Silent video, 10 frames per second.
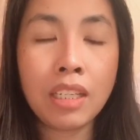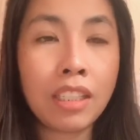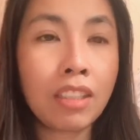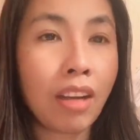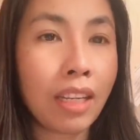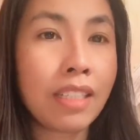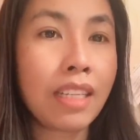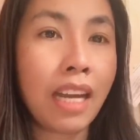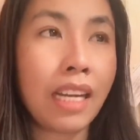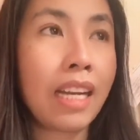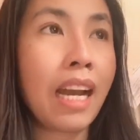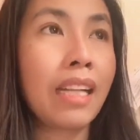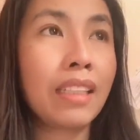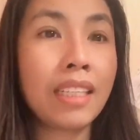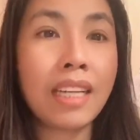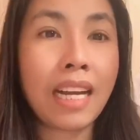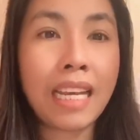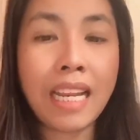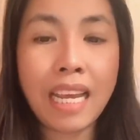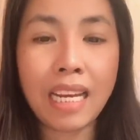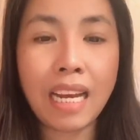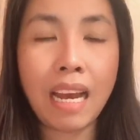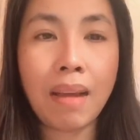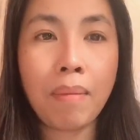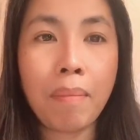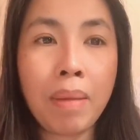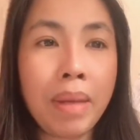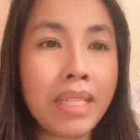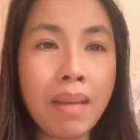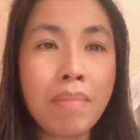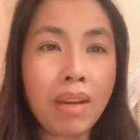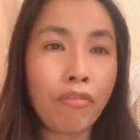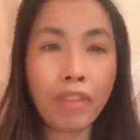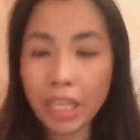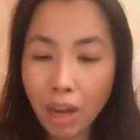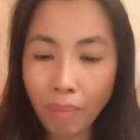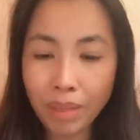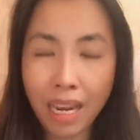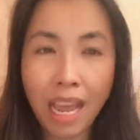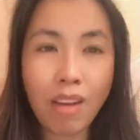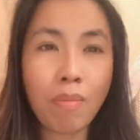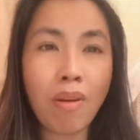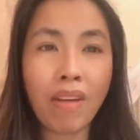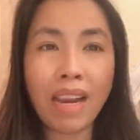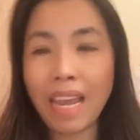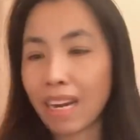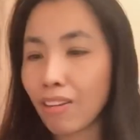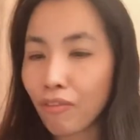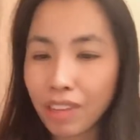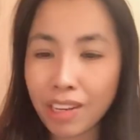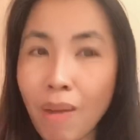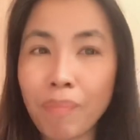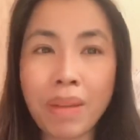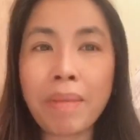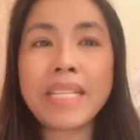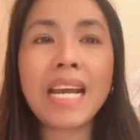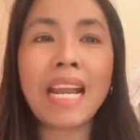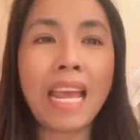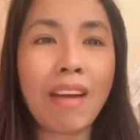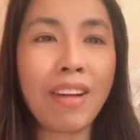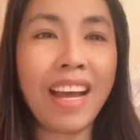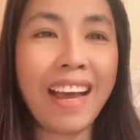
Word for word: คือตอนนี้สถานการณ์ตรึงเครียดนะคะไม่ไม่ใช่เมืองฟรีดอมอีกแล้วเขาบอกว่าแลนด์ออฟฟรีดนี่ไม่ใช่แล้ว